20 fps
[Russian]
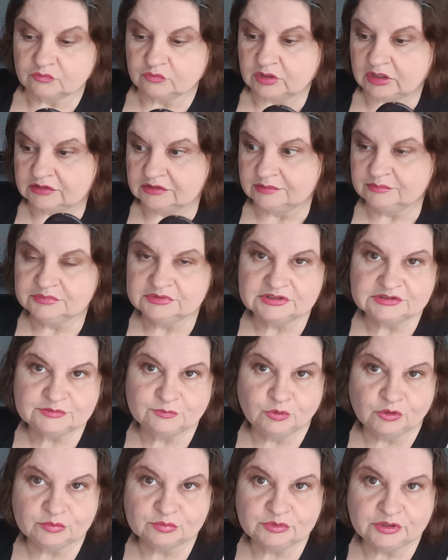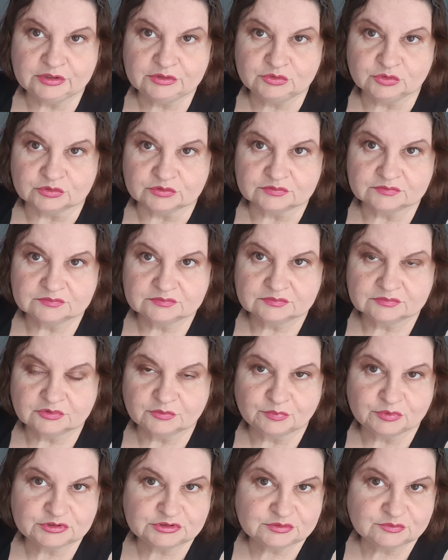она до сих пор мне идет.
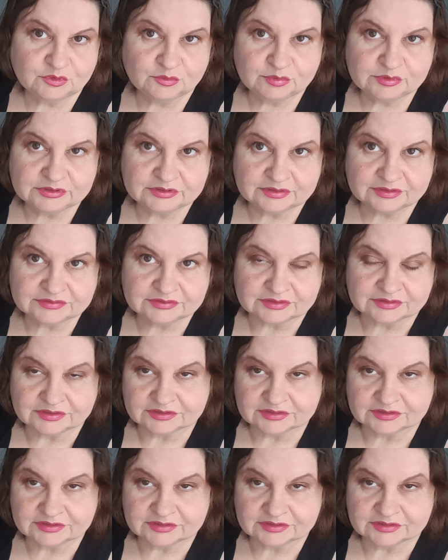Ну почему бы не надеть,